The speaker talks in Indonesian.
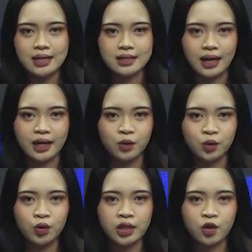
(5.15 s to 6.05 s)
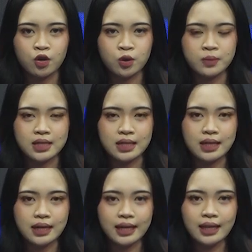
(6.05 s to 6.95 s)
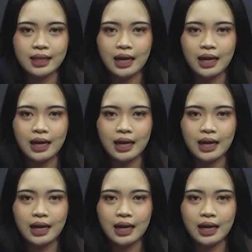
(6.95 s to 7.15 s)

Selain untuk dikonsumsi sendiri,